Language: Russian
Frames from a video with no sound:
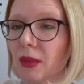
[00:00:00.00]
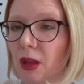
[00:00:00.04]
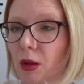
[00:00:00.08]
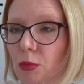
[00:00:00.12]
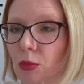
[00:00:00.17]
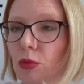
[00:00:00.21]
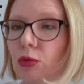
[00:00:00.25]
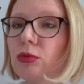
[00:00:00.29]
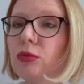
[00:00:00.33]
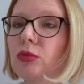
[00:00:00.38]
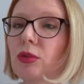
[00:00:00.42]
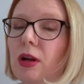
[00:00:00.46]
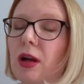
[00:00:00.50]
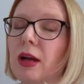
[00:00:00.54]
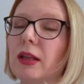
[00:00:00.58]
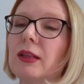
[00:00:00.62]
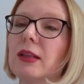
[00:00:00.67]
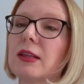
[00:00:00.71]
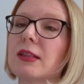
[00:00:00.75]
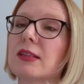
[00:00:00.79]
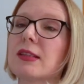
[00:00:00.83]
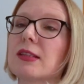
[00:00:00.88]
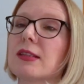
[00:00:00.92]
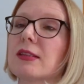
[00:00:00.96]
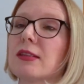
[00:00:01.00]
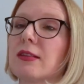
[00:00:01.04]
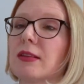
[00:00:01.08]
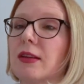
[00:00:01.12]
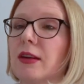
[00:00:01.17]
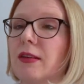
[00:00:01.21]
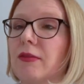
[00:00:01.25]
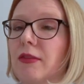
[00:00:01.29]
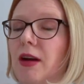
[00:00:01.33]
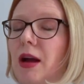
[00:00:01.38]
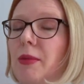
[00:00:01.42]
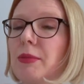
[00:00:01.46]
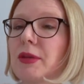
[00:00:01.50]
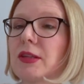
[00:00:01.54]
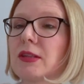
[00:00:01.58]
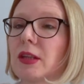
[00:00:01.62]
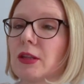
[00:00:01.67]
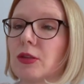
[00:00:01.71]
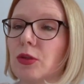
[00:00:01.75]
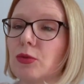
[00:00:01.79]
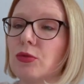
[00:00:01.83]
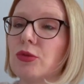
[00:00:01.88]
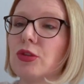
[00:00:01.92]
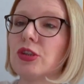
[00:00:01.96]
буду рада с вами
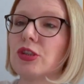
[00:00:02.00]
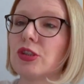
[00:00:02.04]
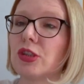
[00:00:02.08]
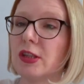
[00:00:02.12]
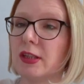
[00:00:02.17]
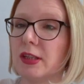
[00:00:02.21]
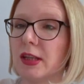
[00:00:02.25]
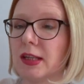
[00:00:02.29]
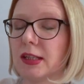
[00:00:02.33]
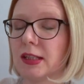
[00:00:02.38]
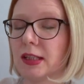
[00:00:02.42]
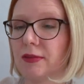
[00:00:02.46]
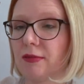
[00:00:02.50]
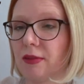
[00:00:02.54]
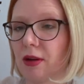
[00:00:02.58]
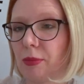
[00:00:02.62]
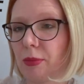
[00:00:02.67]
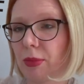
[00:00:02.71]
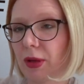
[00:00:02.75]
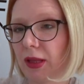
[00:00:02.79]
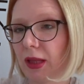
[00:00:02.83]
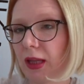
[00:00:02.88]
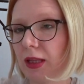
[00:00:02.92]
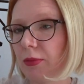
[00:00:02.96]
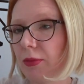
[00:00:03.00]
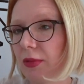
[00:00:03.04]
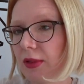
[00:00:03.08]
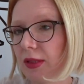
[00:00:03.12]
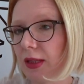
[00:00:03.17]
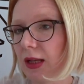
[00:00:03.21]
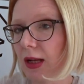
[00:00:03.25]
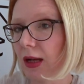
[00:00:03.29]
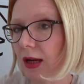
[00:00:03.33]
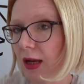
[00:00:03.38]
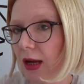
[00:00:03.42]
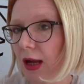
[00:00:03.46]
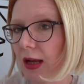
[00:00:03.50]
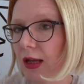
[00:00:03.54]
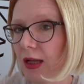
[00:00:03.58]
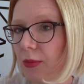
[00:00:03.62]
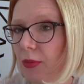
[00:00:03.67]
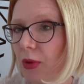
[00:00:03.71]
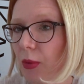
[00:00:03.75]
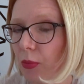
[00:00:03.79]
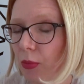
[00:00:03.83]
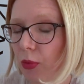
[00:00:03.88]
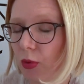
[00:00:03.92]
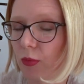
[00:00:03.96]
сотрудничать, если вам понадобится
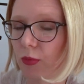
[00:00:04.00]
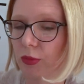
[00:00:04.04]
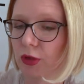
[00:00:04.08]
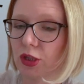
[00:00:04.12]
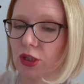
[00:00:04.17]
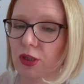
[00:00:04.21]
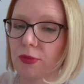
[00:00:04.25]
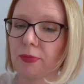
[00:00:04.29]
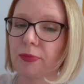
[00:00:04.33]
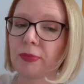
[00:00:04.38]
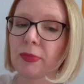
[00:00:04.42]
какая-либо помощь.